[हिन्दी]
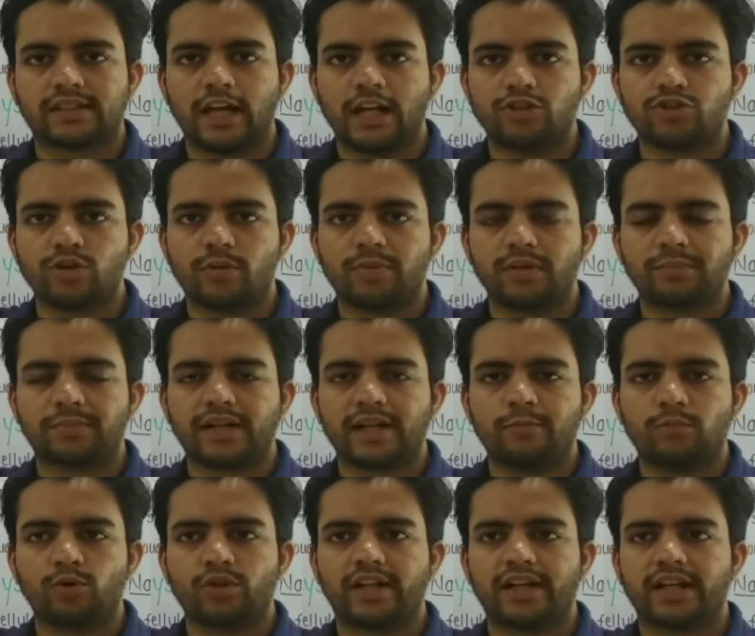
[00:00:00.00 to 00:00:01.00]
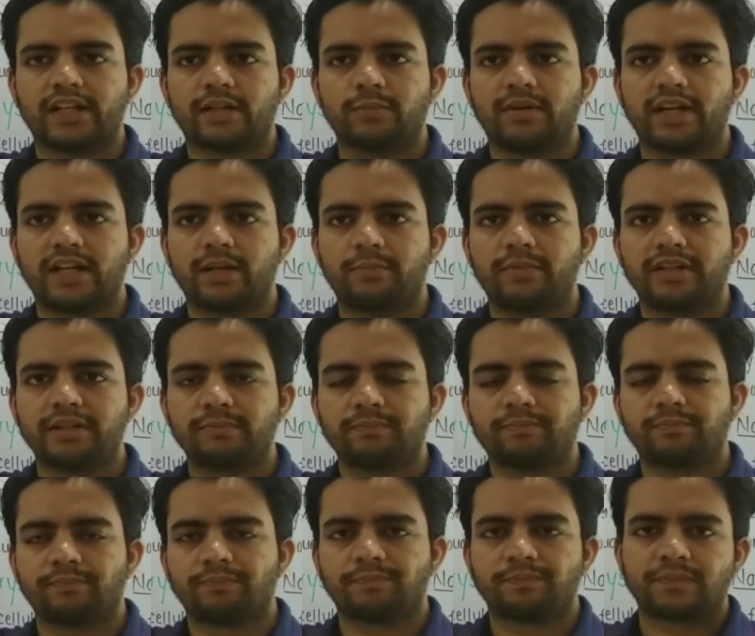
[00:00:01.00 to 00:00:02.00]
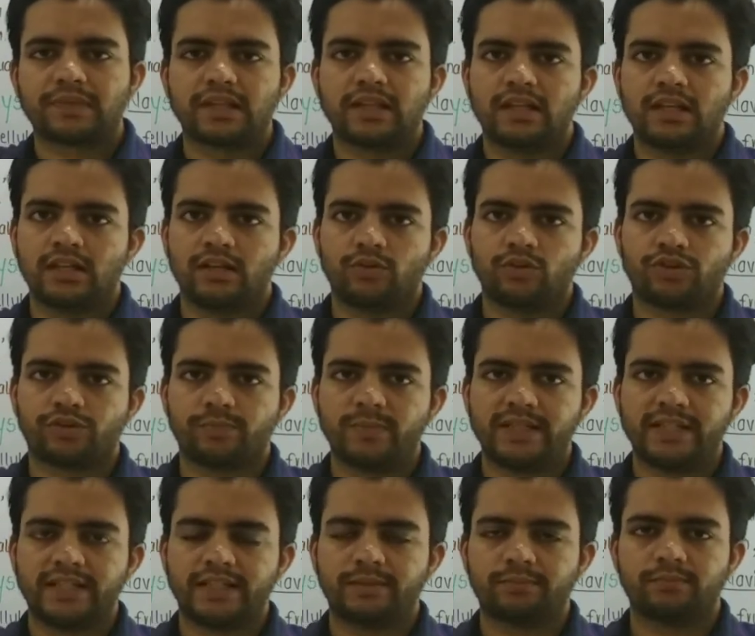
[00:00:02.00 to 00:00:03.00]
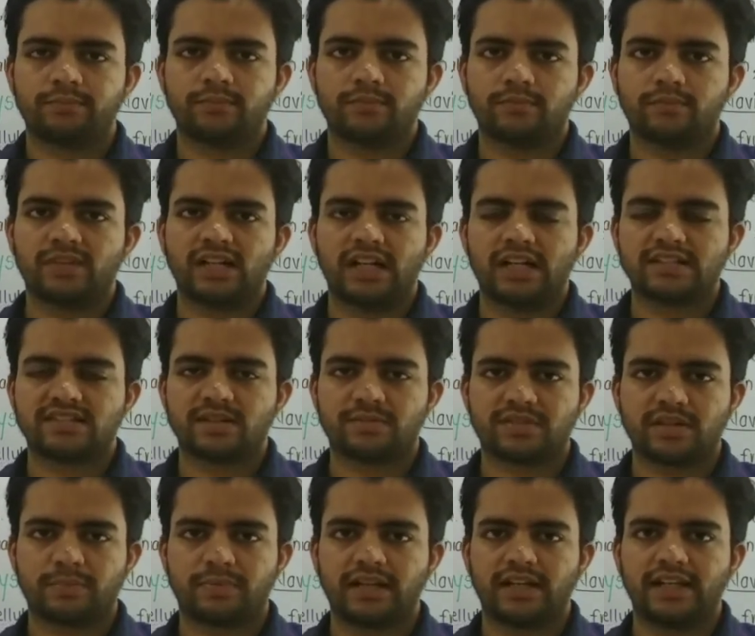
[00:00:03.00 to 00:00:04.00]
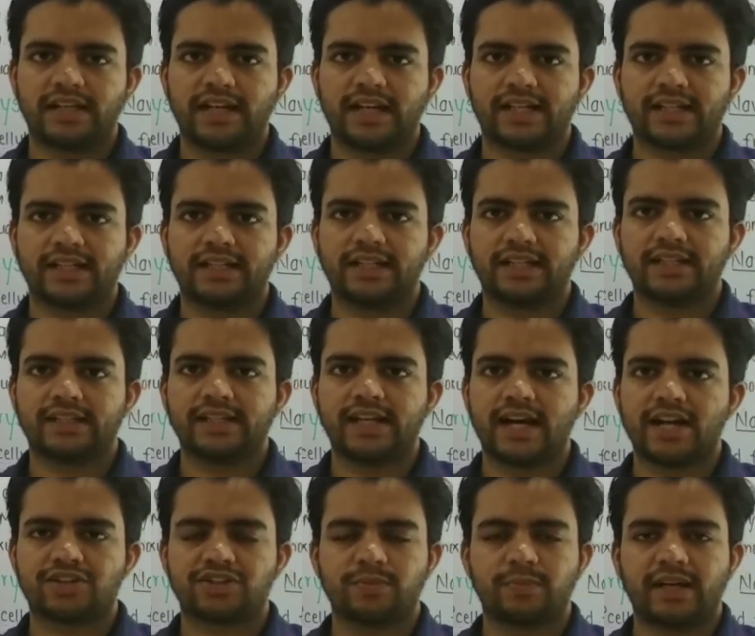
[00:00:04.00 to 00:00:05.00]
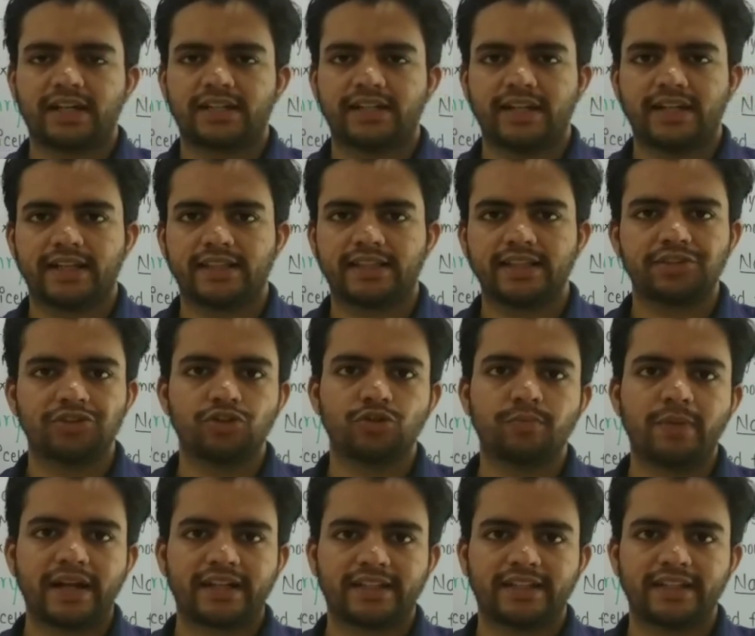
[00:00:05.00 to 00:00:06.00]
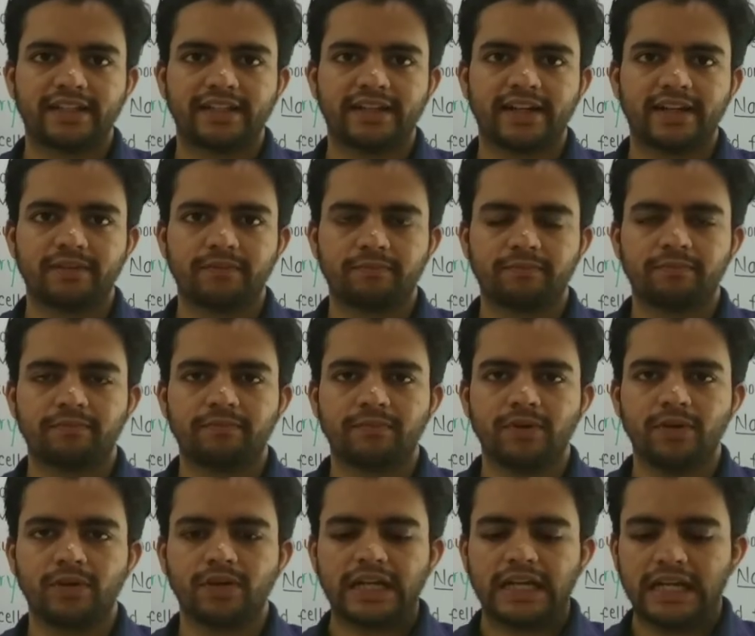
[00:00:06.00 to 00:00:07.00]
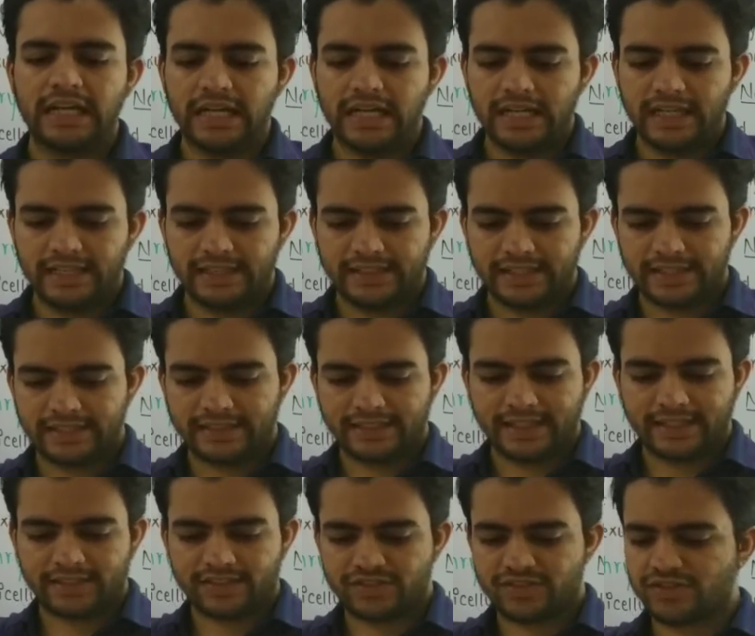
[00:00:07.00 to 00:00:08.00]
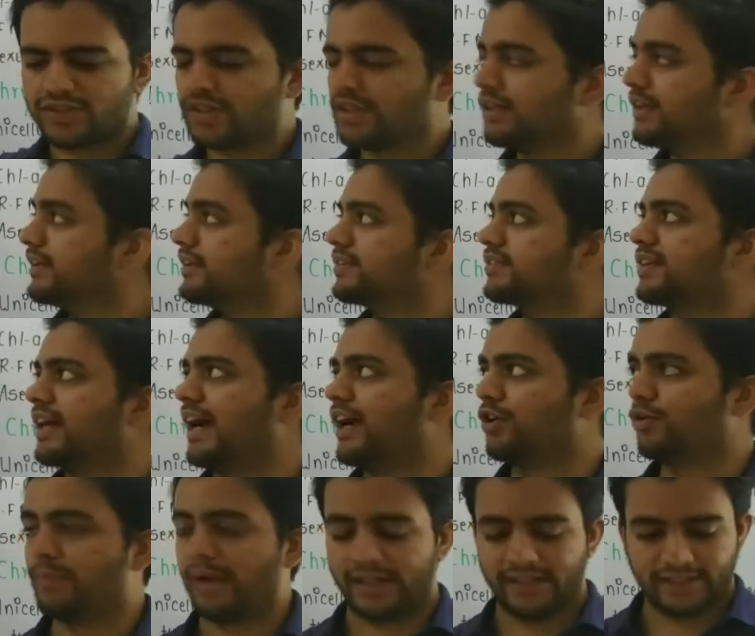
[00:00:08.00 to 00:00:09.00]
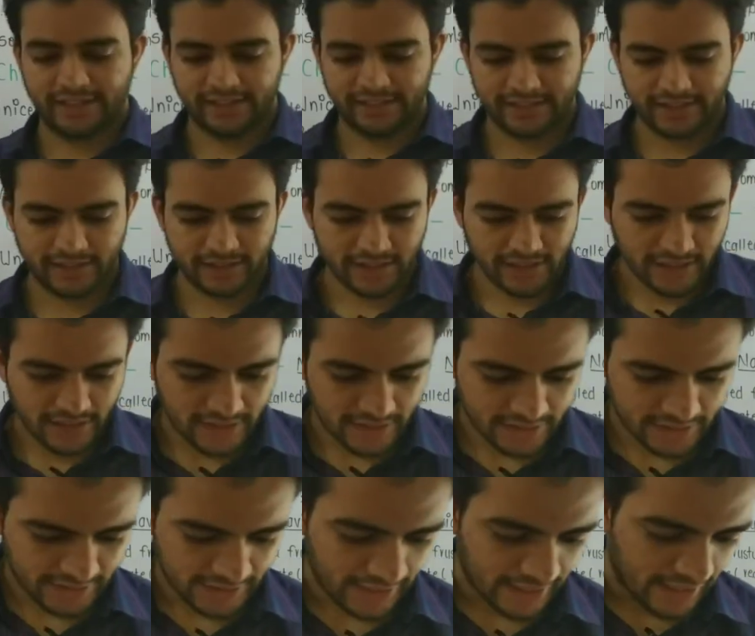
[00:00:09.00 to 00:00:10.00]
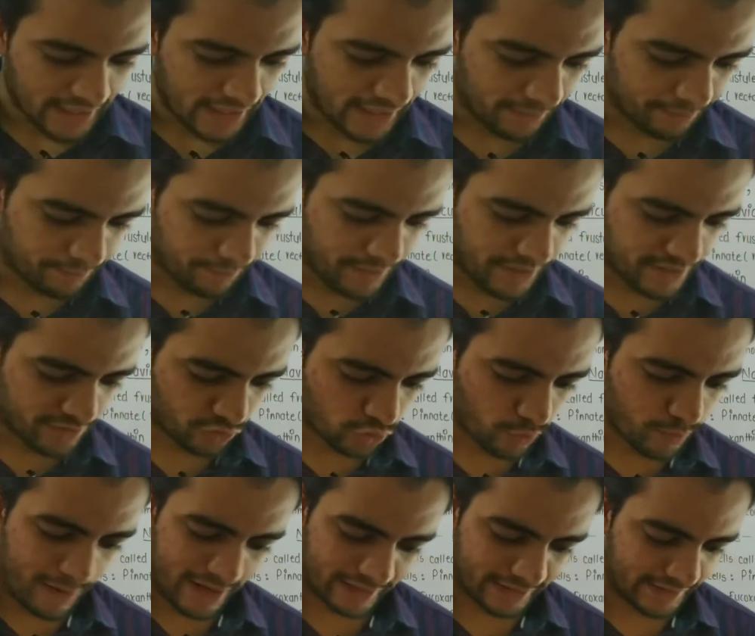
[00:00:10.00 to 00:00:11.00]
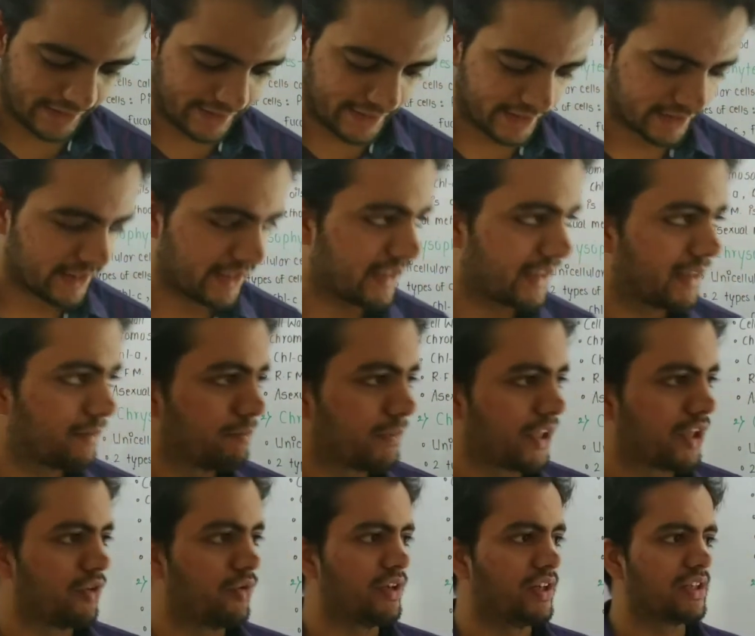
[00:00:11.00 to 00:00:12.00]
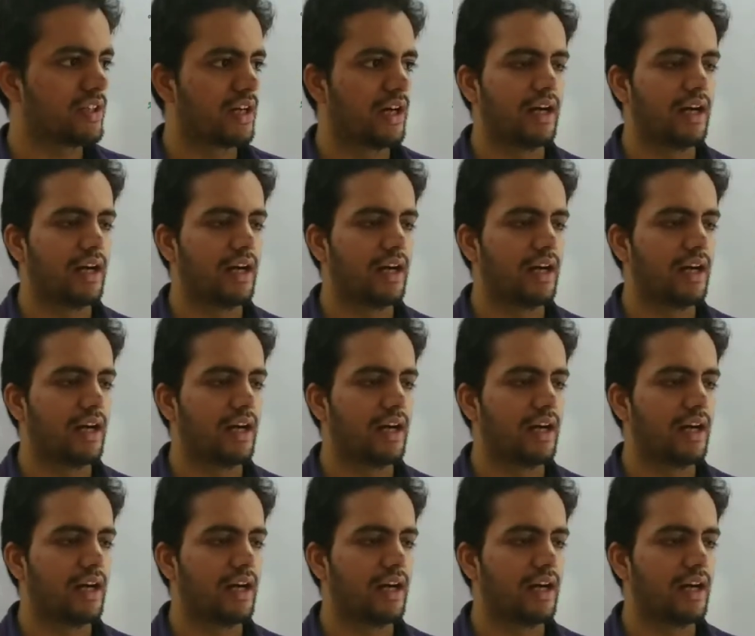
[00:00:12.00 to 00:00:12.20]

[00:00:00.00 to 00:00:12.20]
कल जो अपन पढ़ा मोनेरा के बारे में उसमें आ, सबसे पहली कैटेगरी की थी आर्चो बैक्टीरिया देन यू बैक्टीरिया ओके देन नेक्स्ट साइनो बैक्टीरिया ठीक है अब इसको बैक्टीरिया किंगडम में क्यों